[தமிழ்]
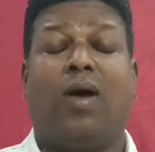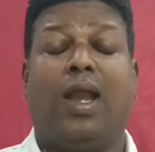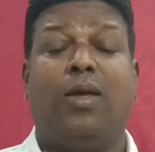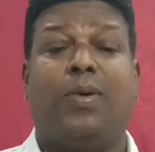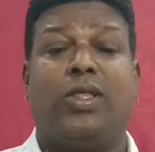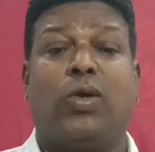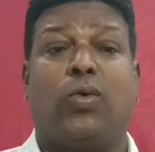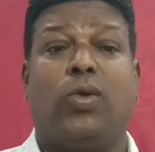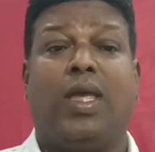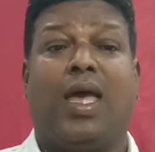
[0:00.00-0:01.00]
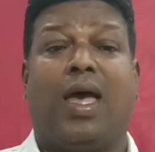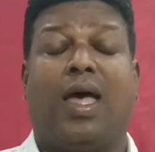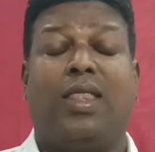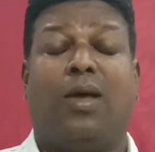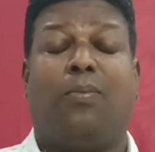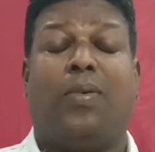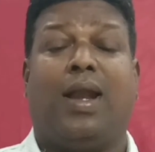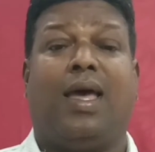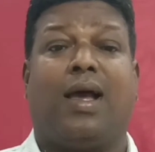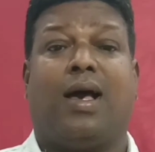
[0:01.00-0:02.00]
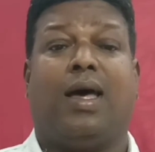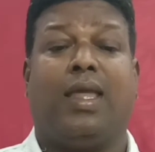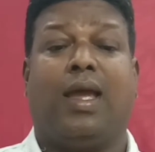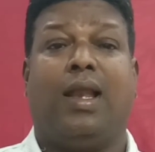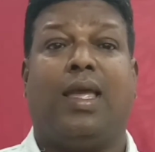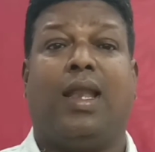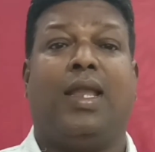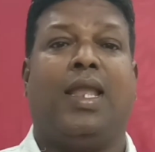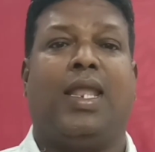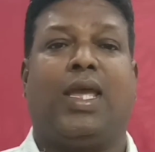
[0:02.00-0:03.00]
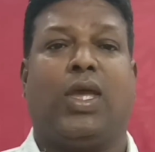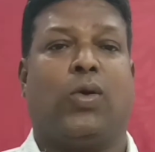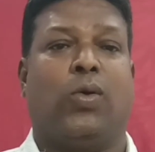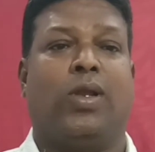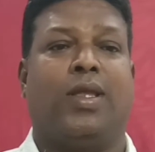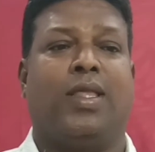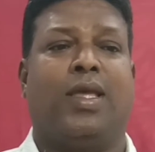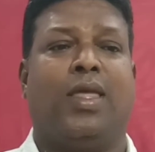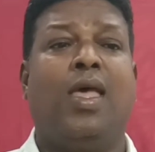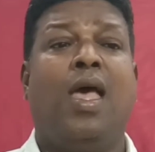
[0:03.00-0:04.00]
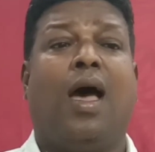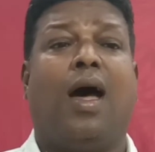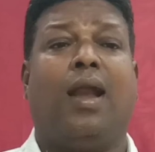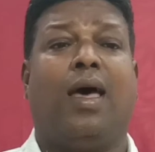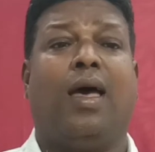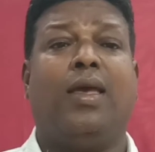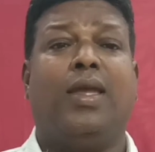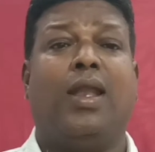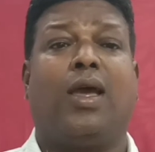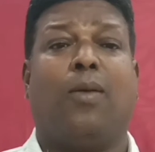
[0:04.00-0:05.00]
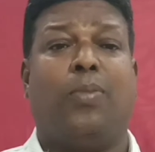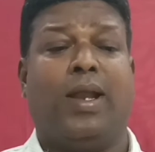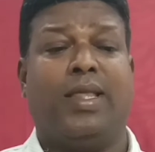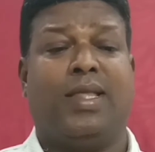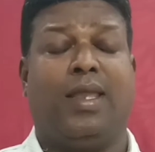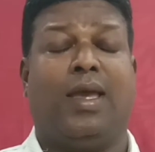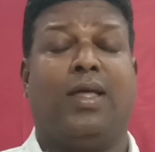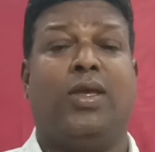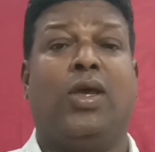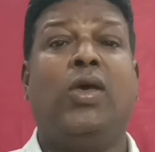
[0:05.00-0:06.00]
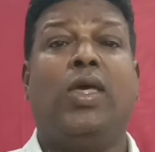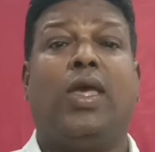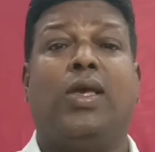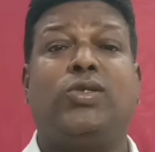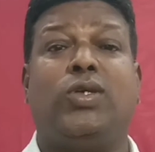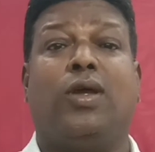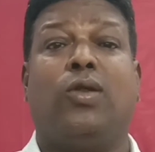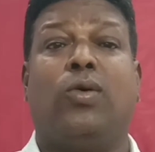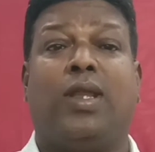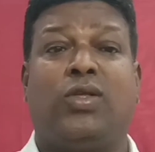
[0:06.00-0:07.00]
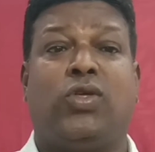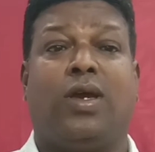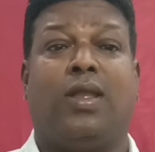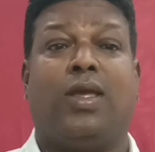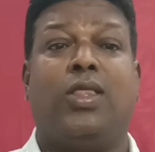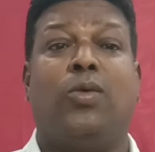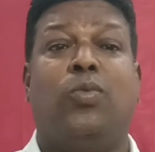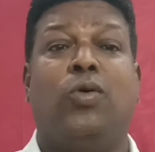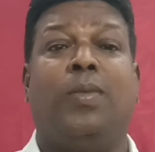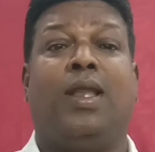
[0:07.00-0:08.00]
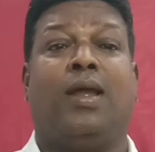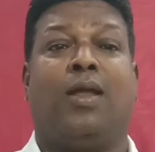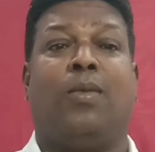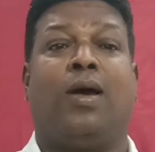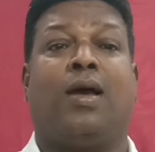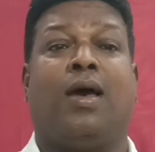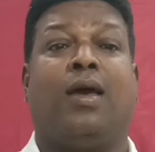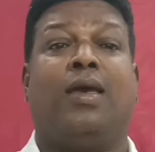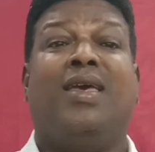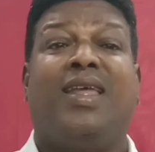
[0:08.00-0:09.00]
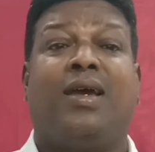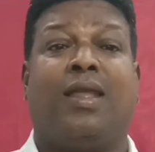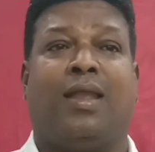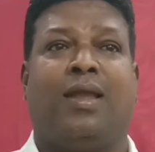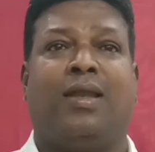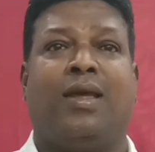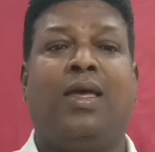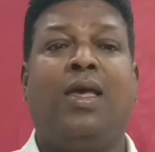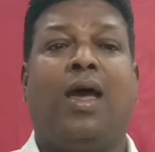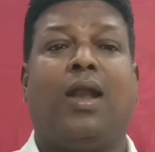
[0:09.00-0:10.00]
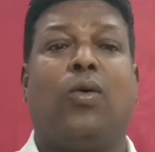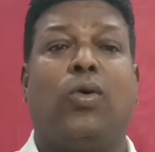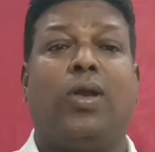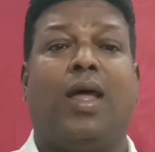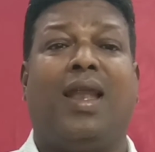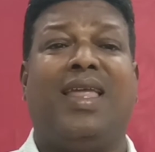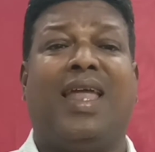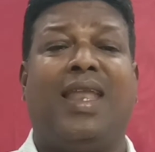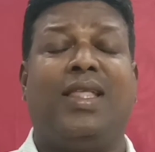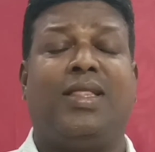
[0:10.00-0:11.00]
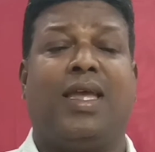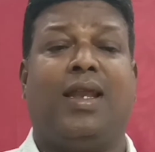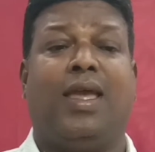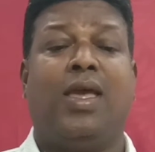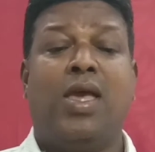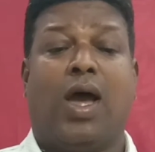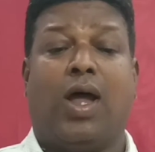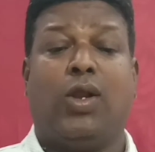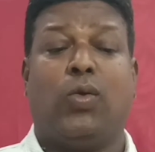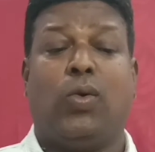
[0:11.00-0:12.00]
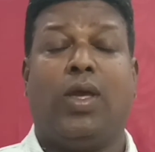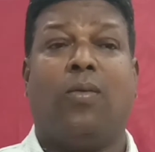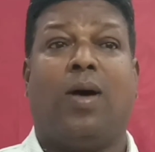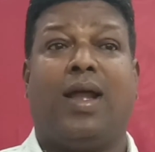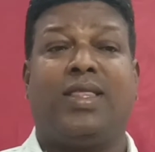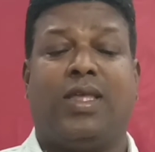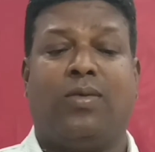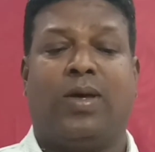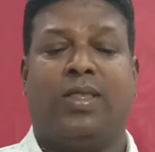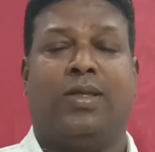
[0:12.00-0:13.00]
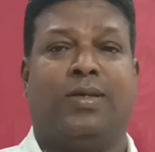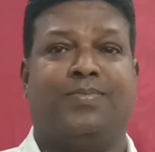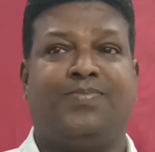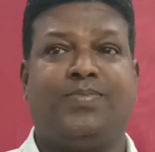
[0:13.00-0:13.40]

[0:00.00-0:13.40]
வாலிபத்துக்குரிய அந்த பல காரியங்கள் என்னை நெருக்கி கொண்டிருந்தது ஆனால் எனக்கு அப்போல்லாம் தெரியாது இயேசு என் ஒரு ரட்சகர் இந்த பூமியில் நமக்காக இருக்கிறார் என்று ஆனால் ஒரு நாள் என்னை தேடி ஆண்டவருடைய வார்த்தை வந்தது